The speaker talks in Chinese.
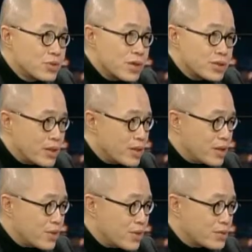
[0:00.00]
如果你
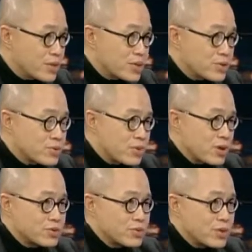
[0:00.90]
你，我觉得中
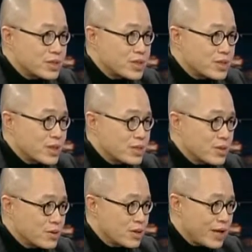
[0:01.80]
国如果今天
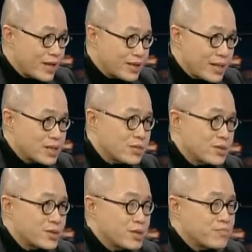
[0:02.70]
要要改善这个问题，